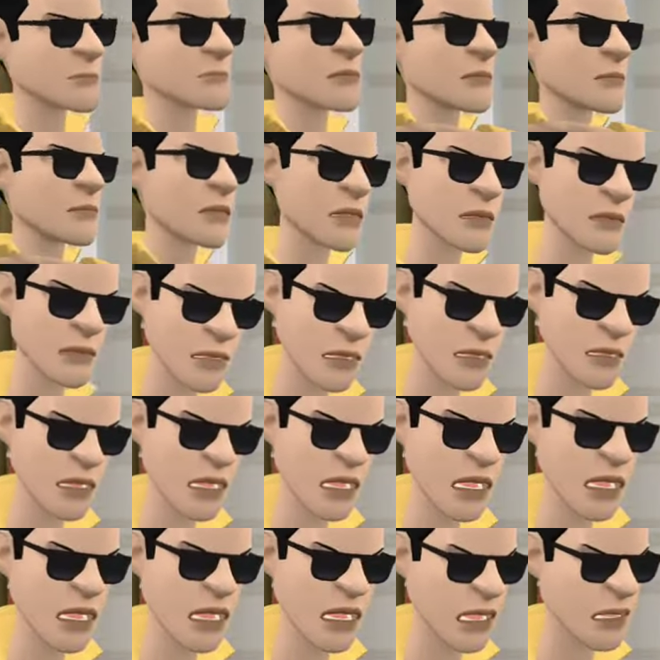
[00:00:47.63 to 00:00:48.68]
সেটা আমার দেখার
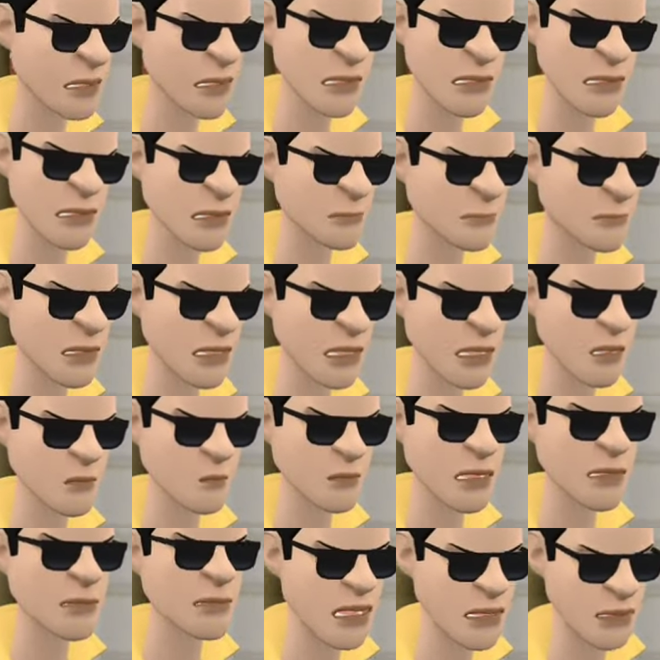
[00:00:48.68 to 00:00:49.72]
বিষয় নয় তুমি আমার
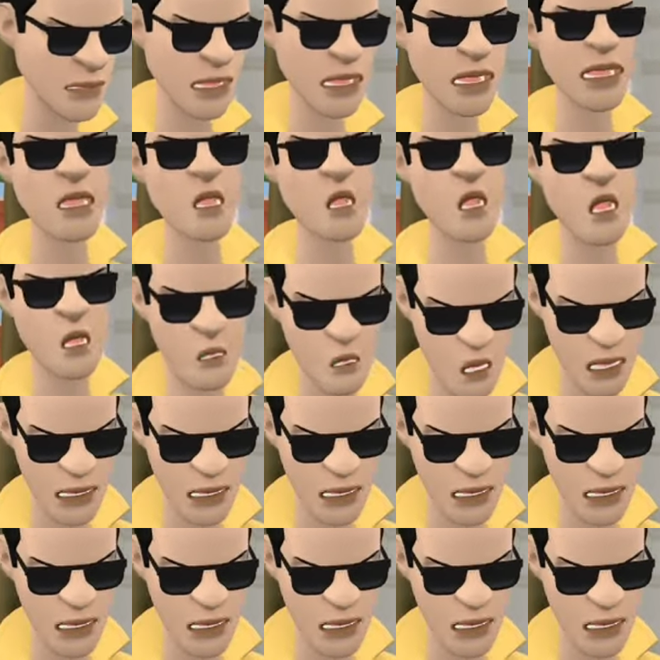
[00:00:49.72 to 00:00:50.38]
হুন্ডা কেনার টাকা দাও তো